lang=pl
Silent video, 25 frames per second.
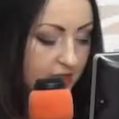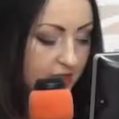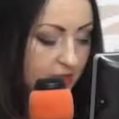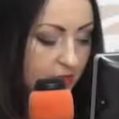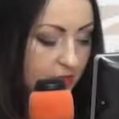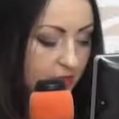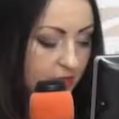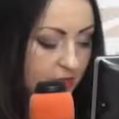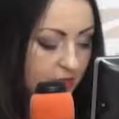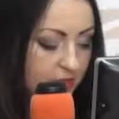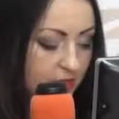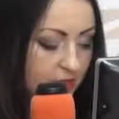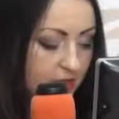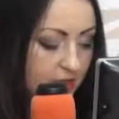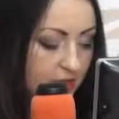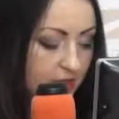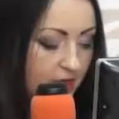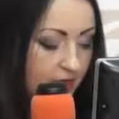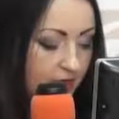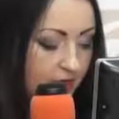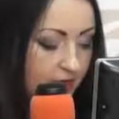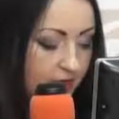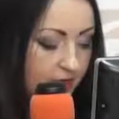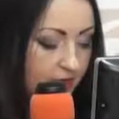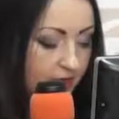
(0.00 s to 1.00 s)
tych
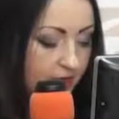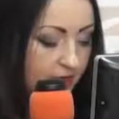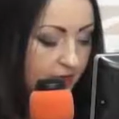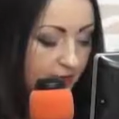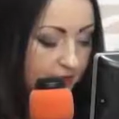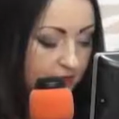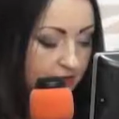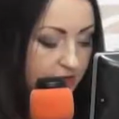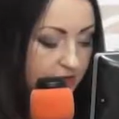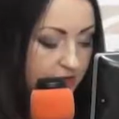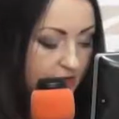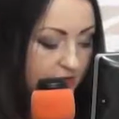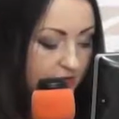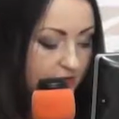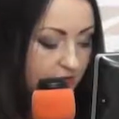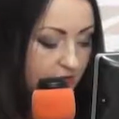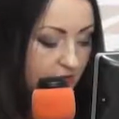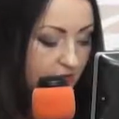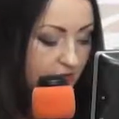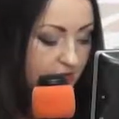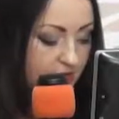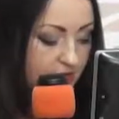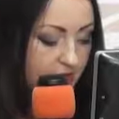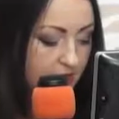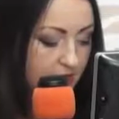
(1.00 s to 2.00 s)
pracuje
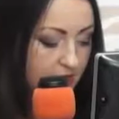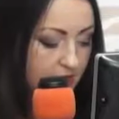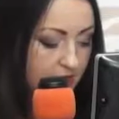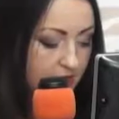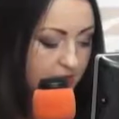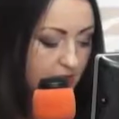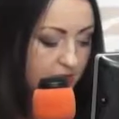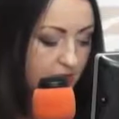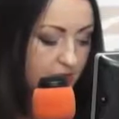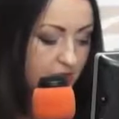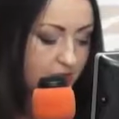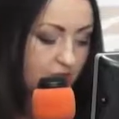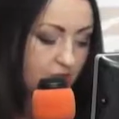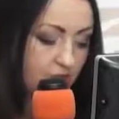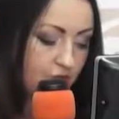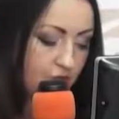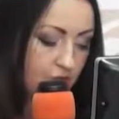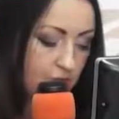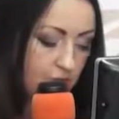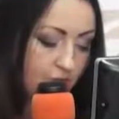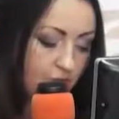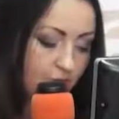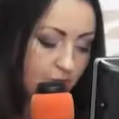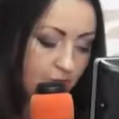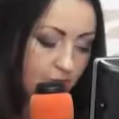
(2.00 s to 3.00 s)

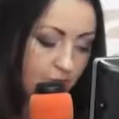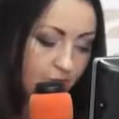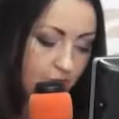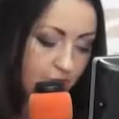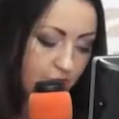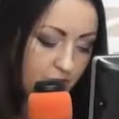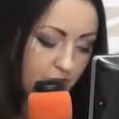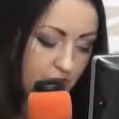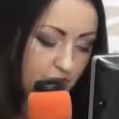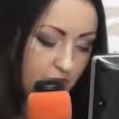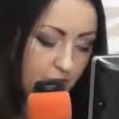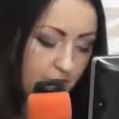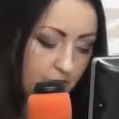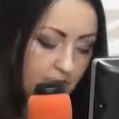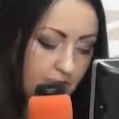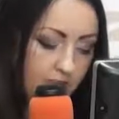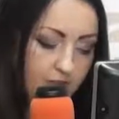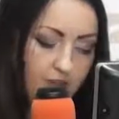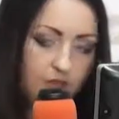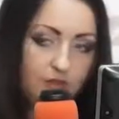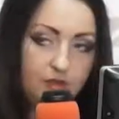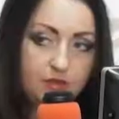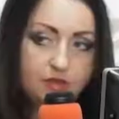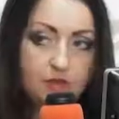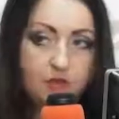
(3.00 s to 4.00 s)
2568
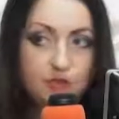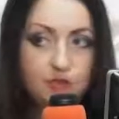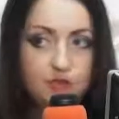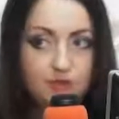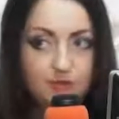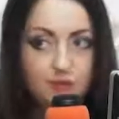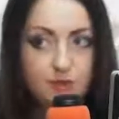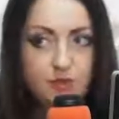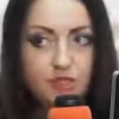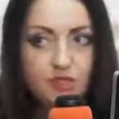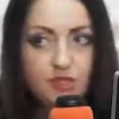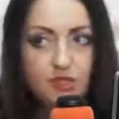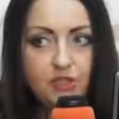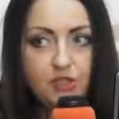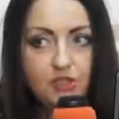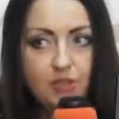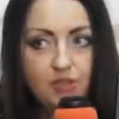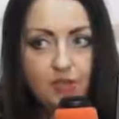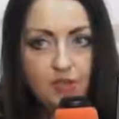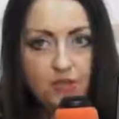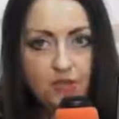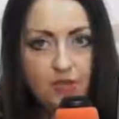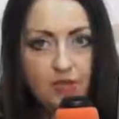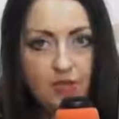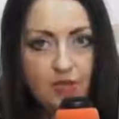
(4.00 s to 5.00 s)
nauczycieli i to jest w
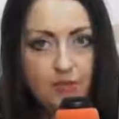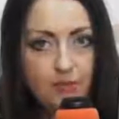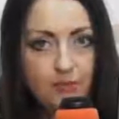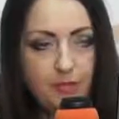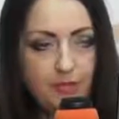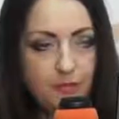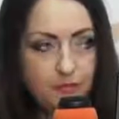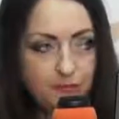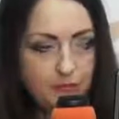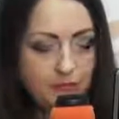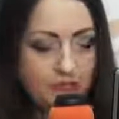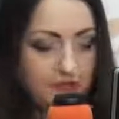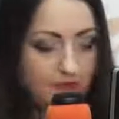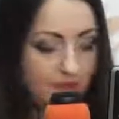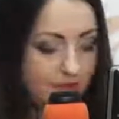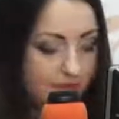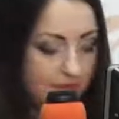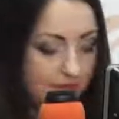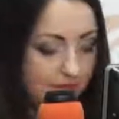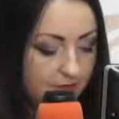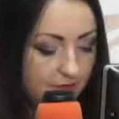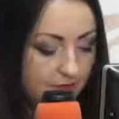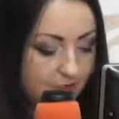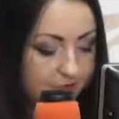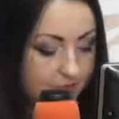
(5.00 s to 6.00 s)
przeliczeniu na pełne
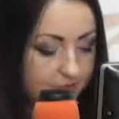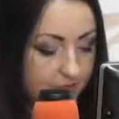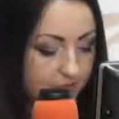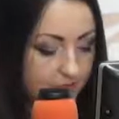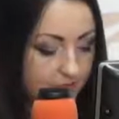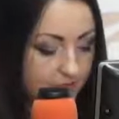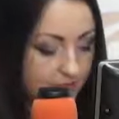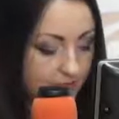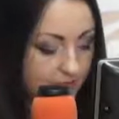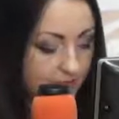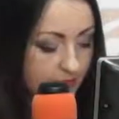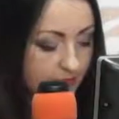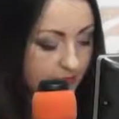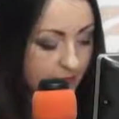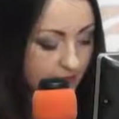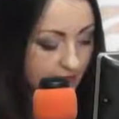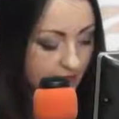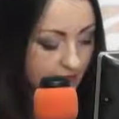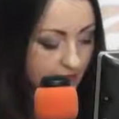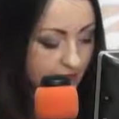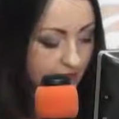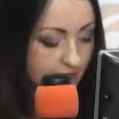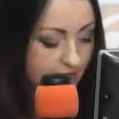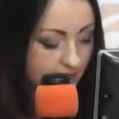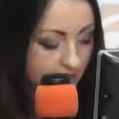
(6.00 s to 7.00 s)
etaty
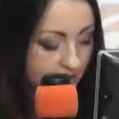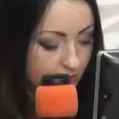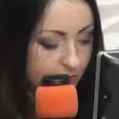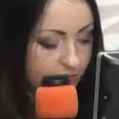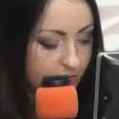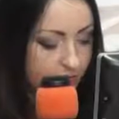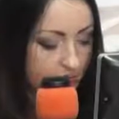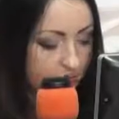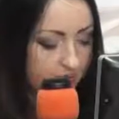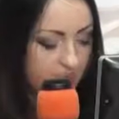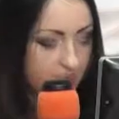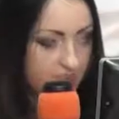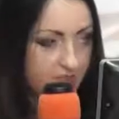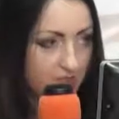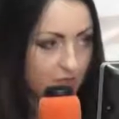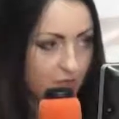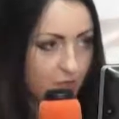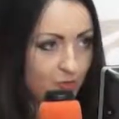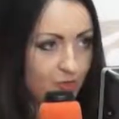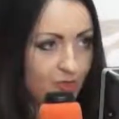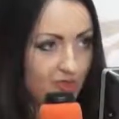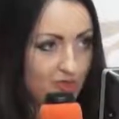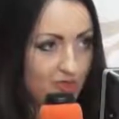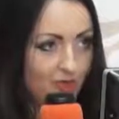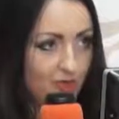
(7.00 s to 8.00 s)
340
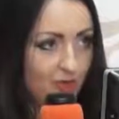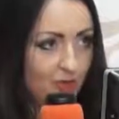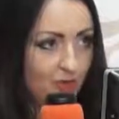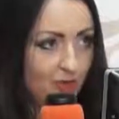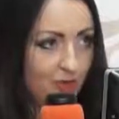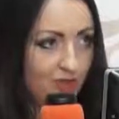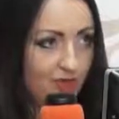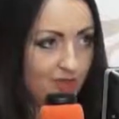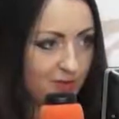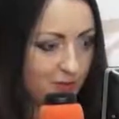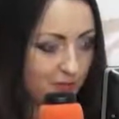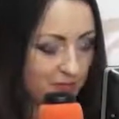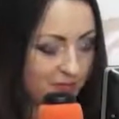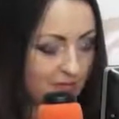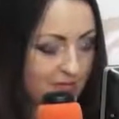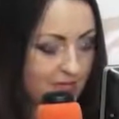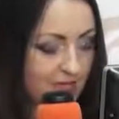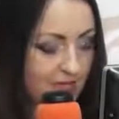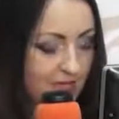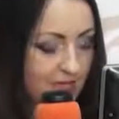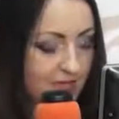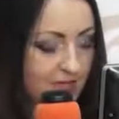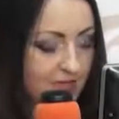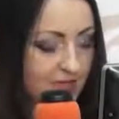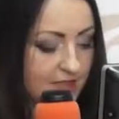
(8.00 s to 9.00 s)
pracowników
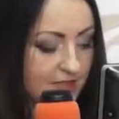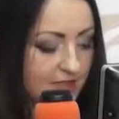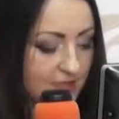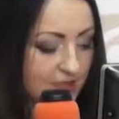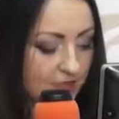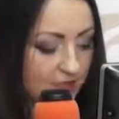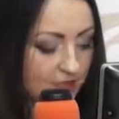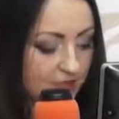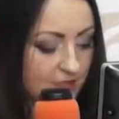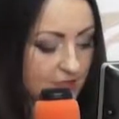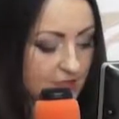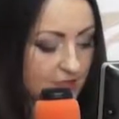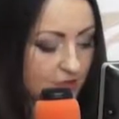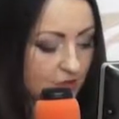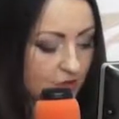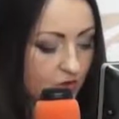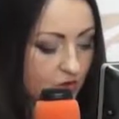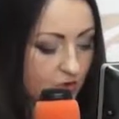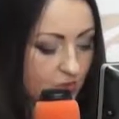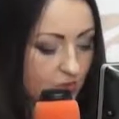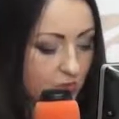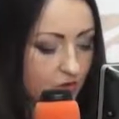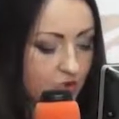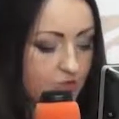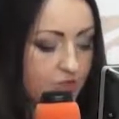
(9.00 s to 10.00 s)
administracji oraz
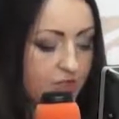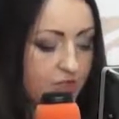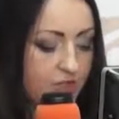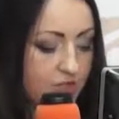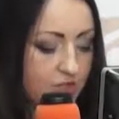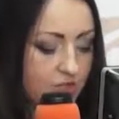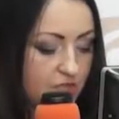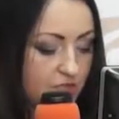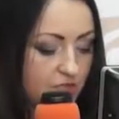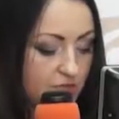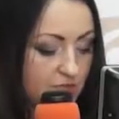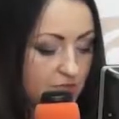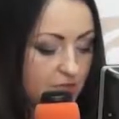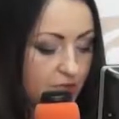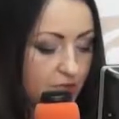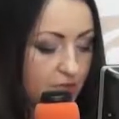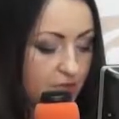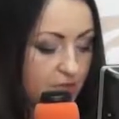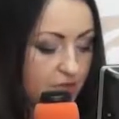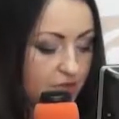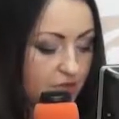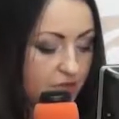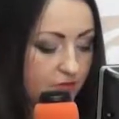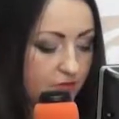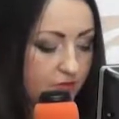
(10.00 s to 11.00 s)
813
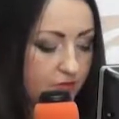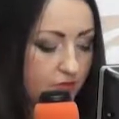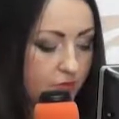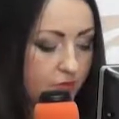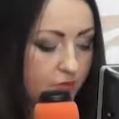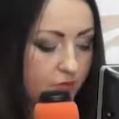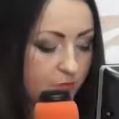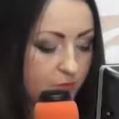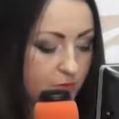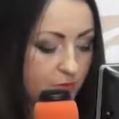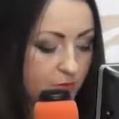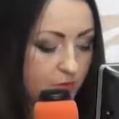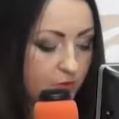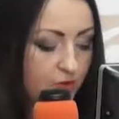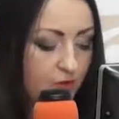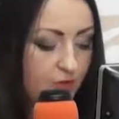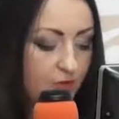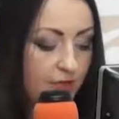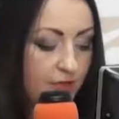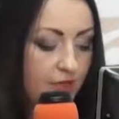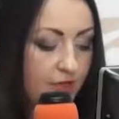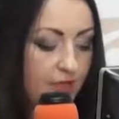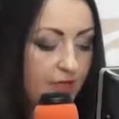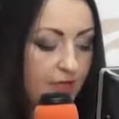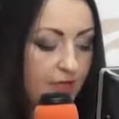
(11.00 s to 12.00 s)
pracowników obsługi